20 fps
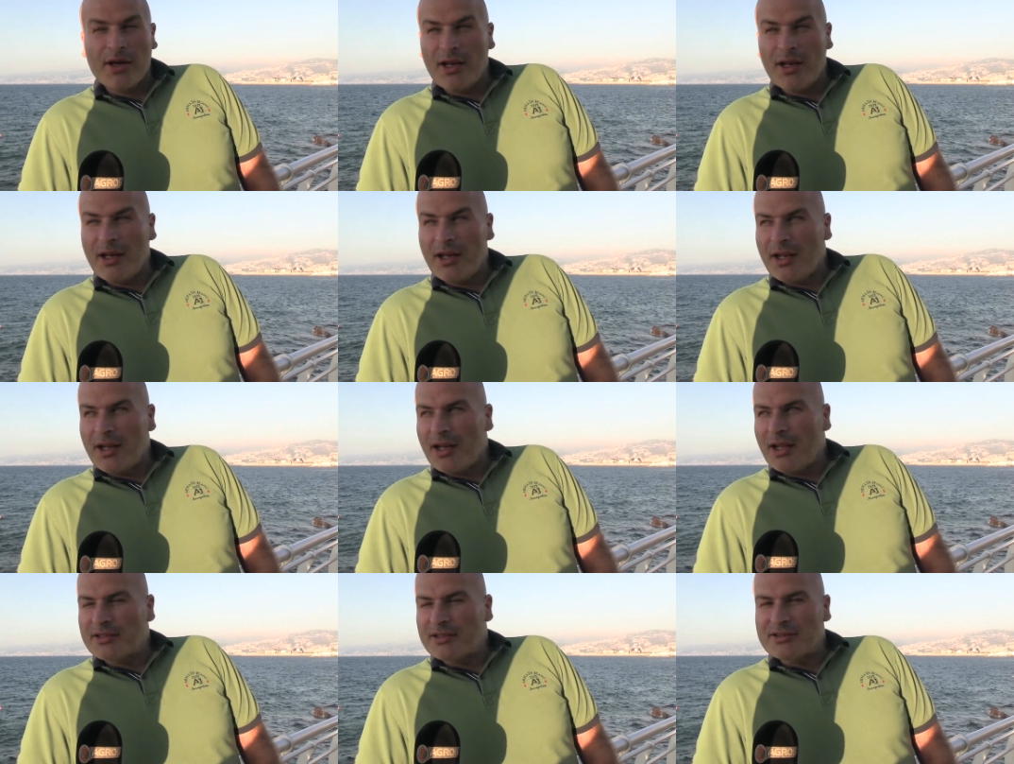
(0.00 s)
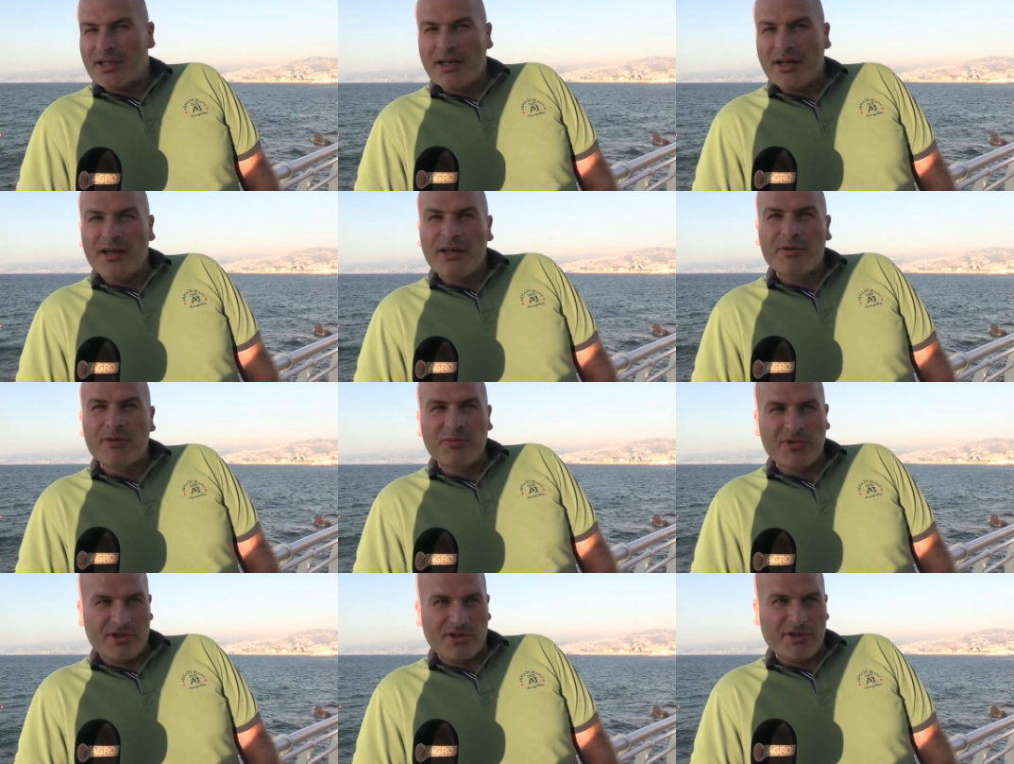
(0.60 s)
كل
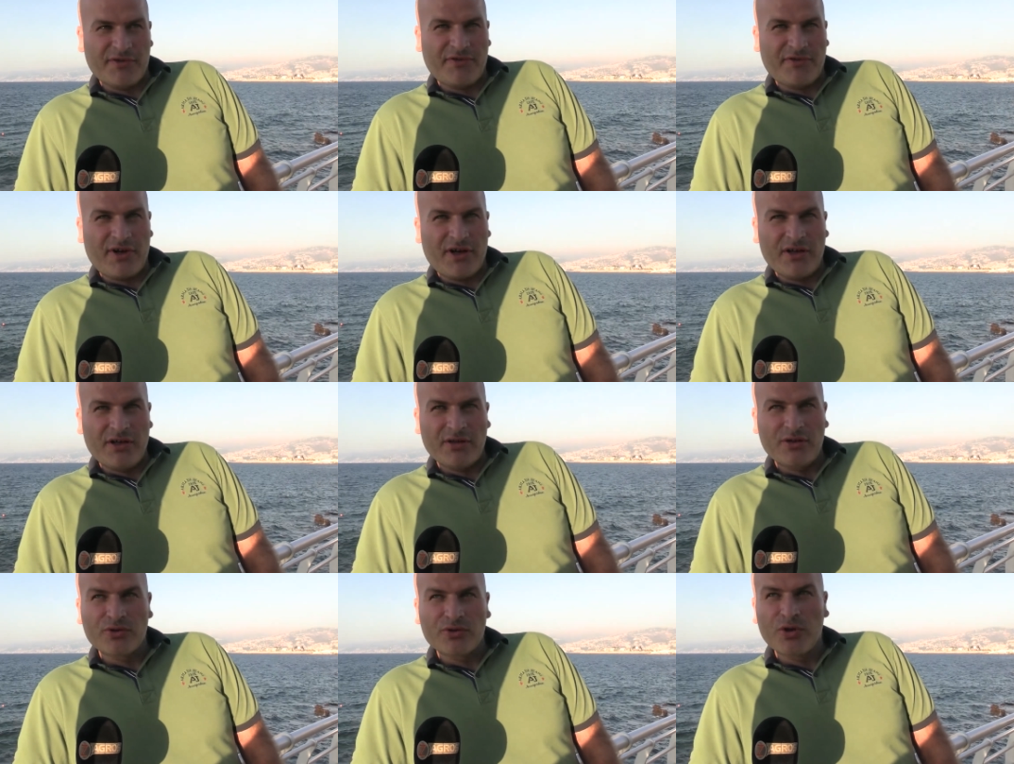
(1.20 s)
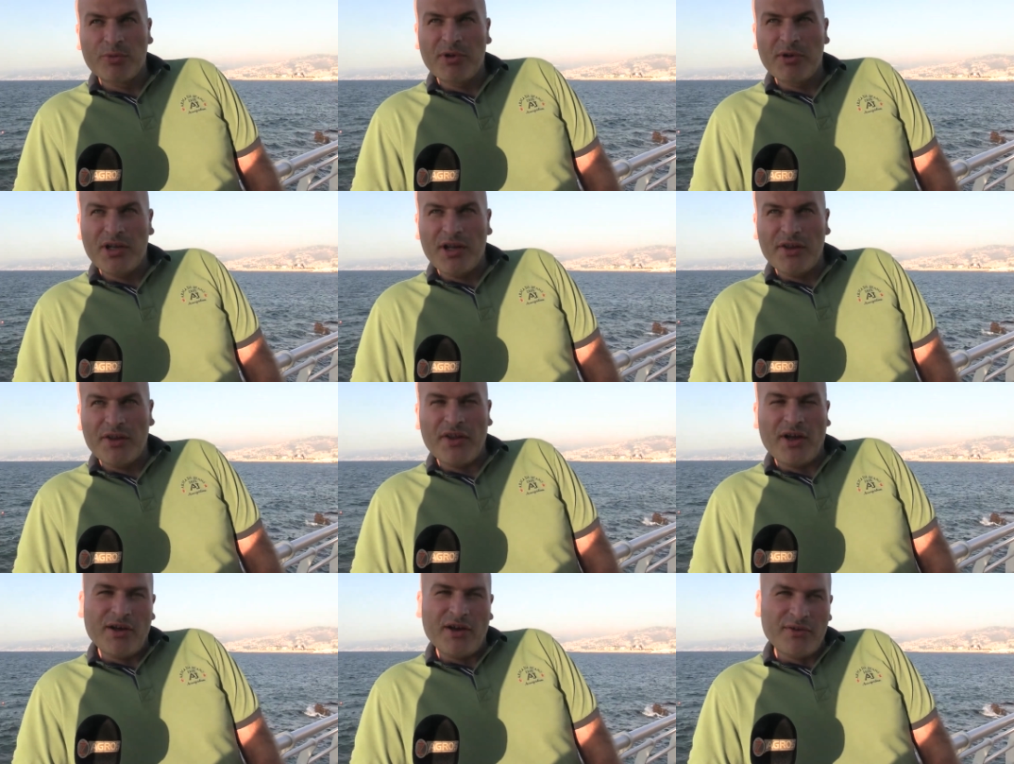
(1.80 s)
الأسعار مرتفعة دبل
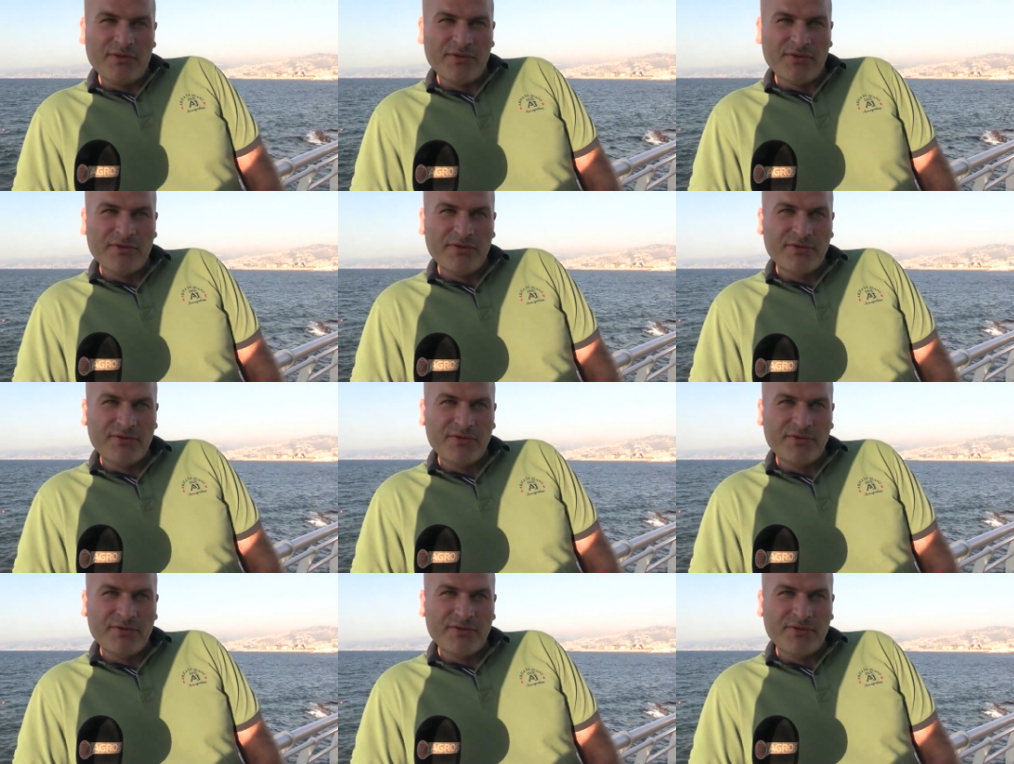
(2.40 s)
أضعاف